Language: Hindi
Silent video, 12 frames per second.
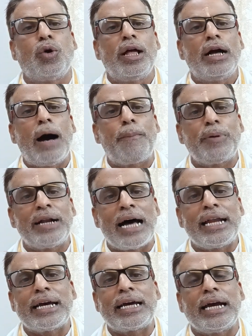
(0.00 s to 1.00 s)

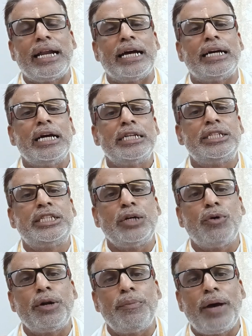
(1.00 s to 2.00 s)
अपनाने के लिए
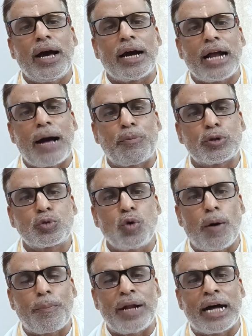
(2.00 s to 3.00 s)
जीवन में अगर आप उसको
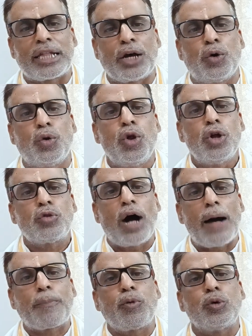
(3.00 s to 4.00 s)
अपनाते हो तो
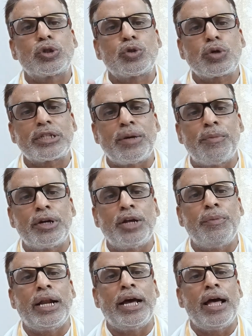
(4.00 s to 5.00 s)
आपको सुख समृद्धि
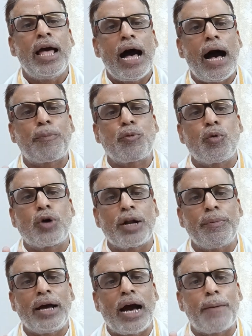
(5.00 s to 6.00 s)
मिले आपको घर
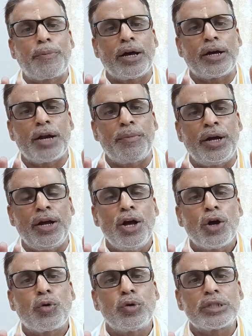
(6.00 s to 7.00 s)
में आपके घर में
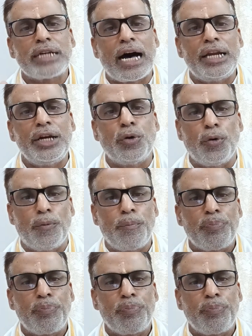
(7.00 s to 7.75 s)
खुशहाली हो